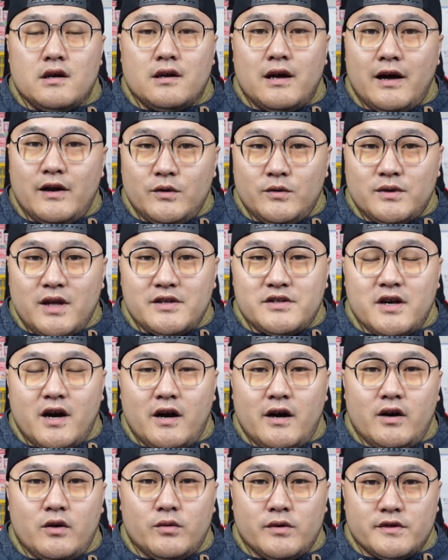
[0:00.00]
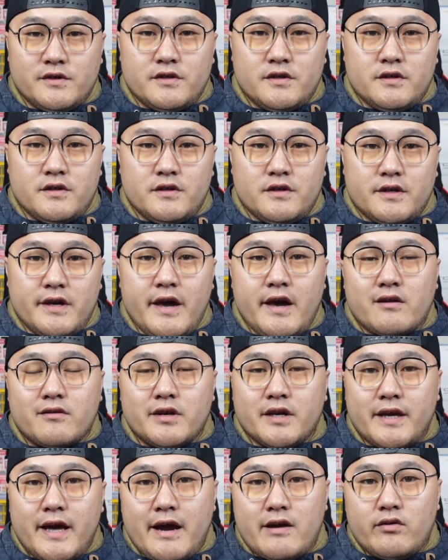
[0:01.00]
Hello，大家好，我是
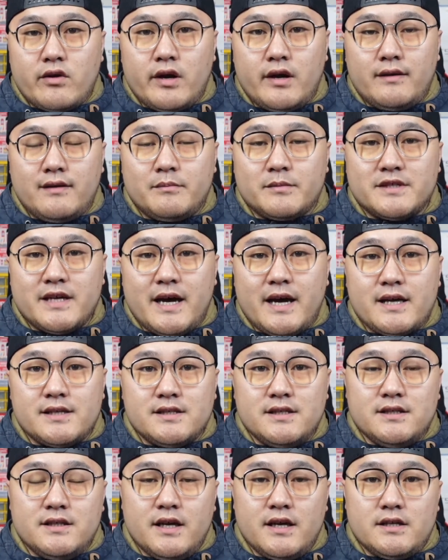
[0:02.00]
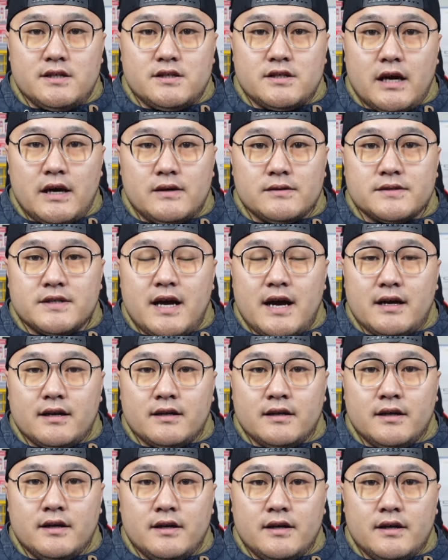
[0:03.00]
Gary 盖瑞。那么在今天早上，
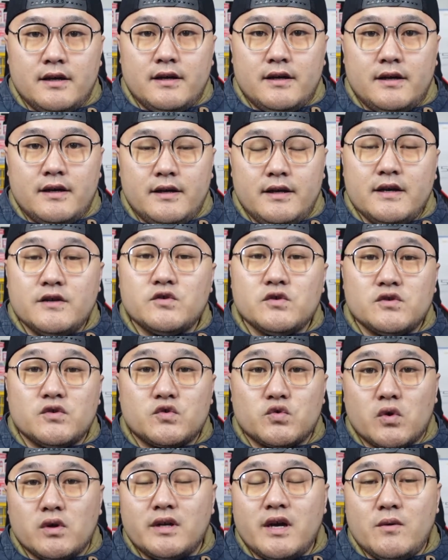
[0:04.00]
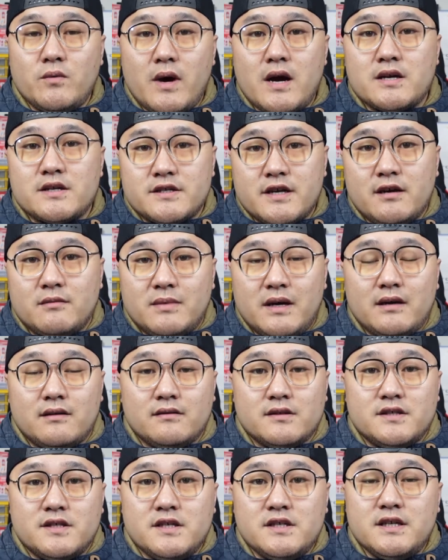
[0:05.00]
呃，应该说是昨天晚上吧，
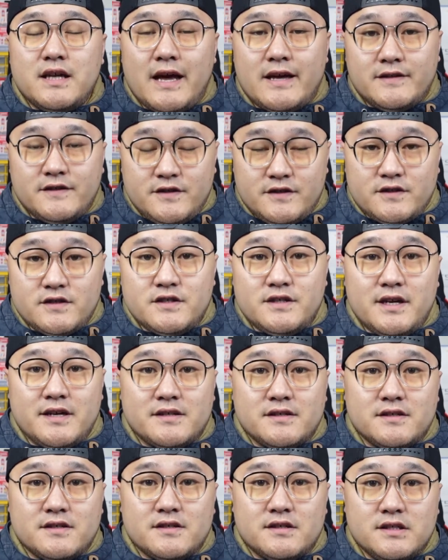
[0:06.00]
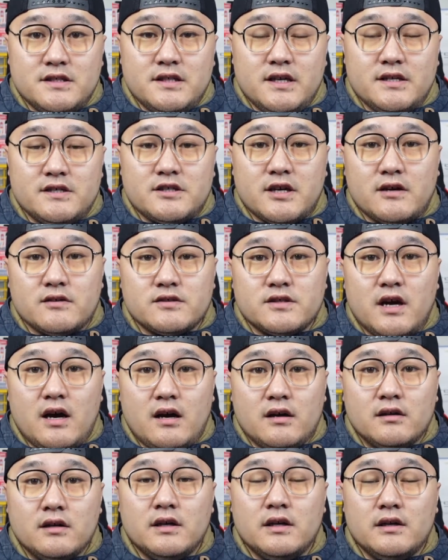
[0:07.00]
新西兰时间是今天早
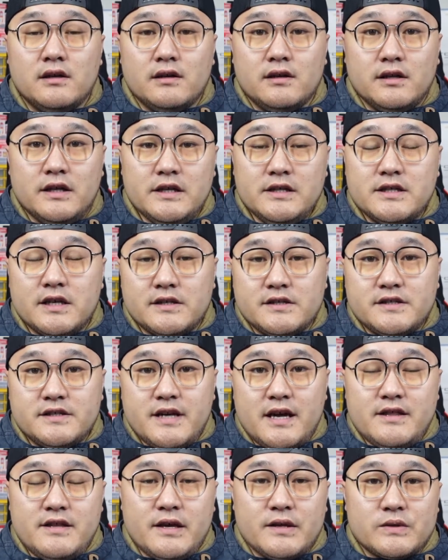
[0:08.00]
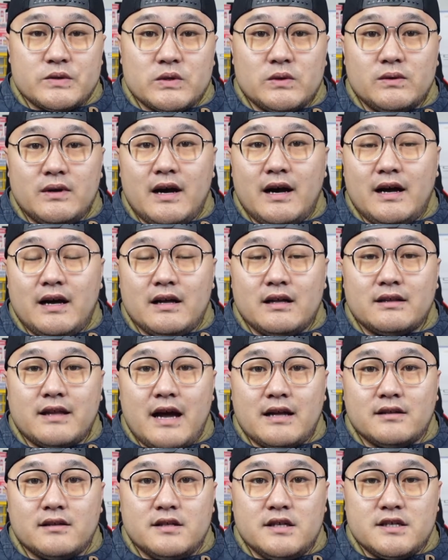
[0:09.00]
上凌晨三点钟哈
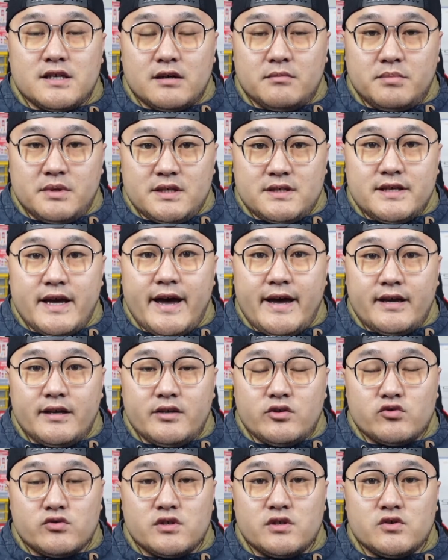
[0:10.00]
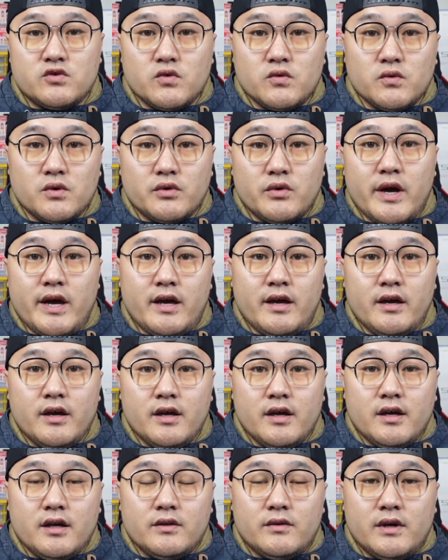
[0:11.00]
打的一场比赛，也就是中国队
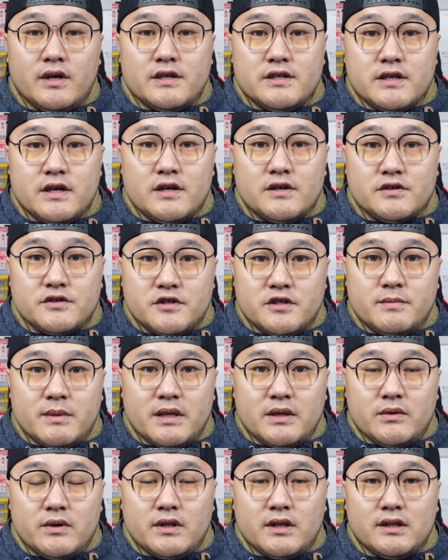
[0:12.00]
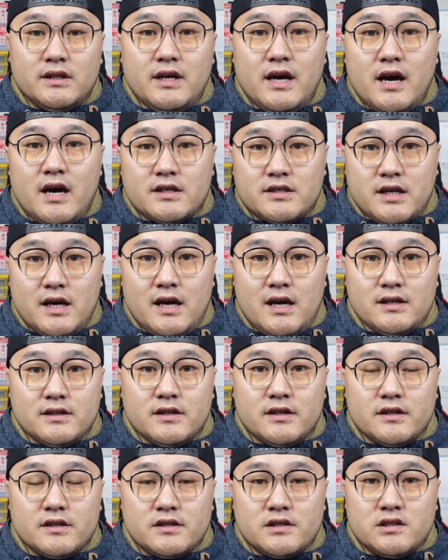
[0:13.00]
对阵日本队的第二场
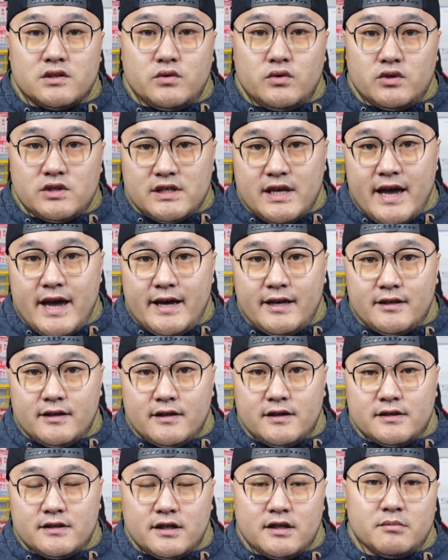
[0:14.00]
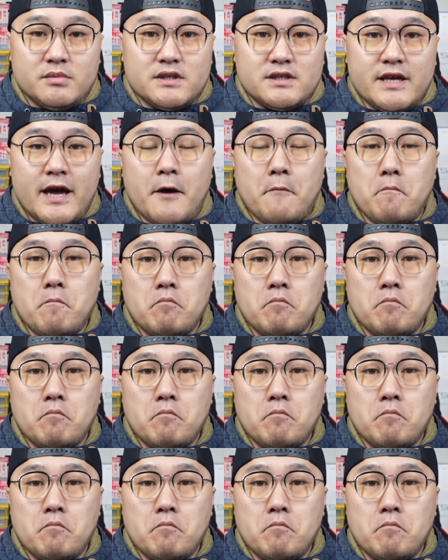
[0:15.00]
的世预赛的这个比赛。